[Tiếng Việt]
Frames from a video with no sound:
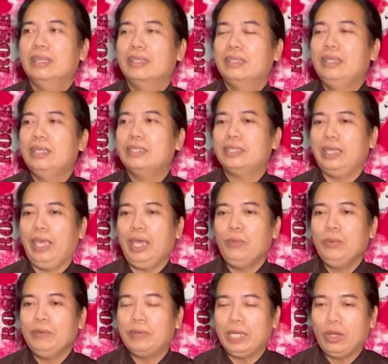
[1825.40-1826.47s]
chia sẻ
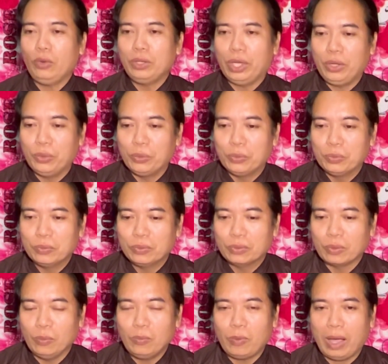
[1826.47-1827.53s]
quý vị đôi điều
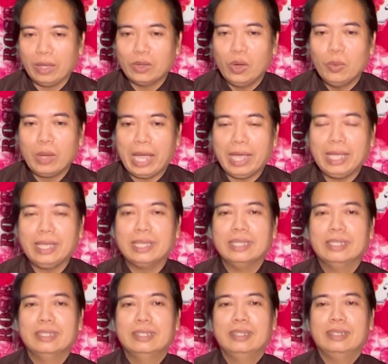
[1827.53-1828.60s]
cũng phải cố gắng
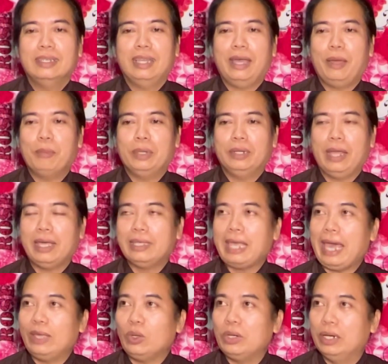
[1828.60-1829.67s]
là mình ăn
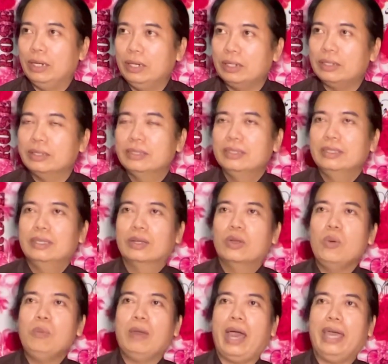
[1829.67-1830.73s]
chay cho được
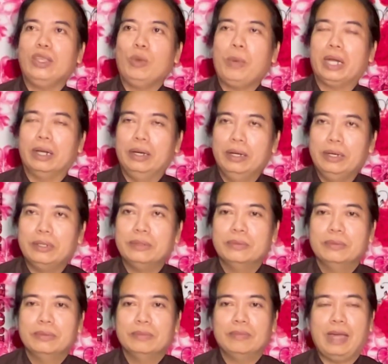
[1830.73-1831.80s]
cúng lại cho bằng được
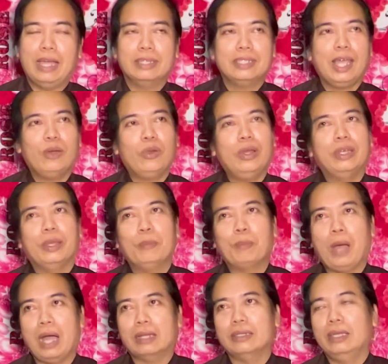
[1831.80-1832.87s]
và sau đó niệm
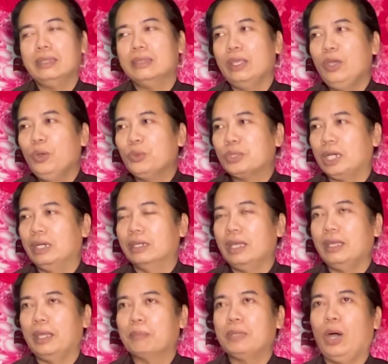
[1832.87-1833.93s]
Phật để tiêu trừ
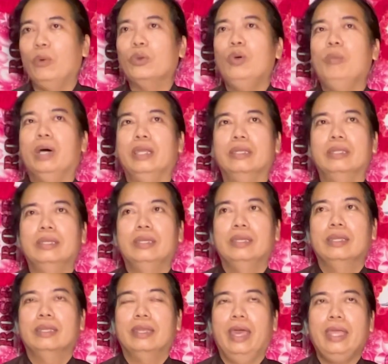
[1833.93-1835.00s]
cái nghiệp tội của mình
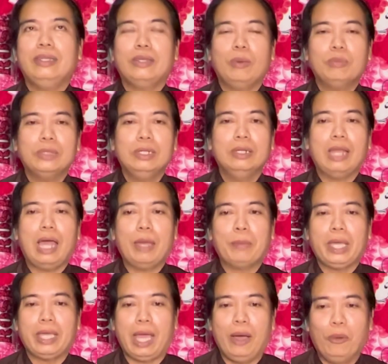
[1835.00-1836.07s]
để trong tương lai
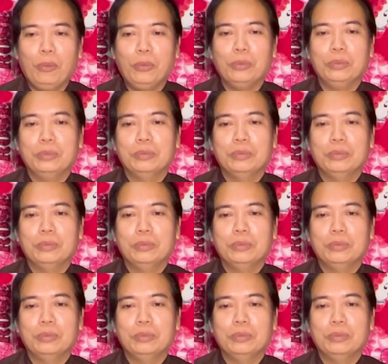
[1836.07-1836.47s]
mai hậu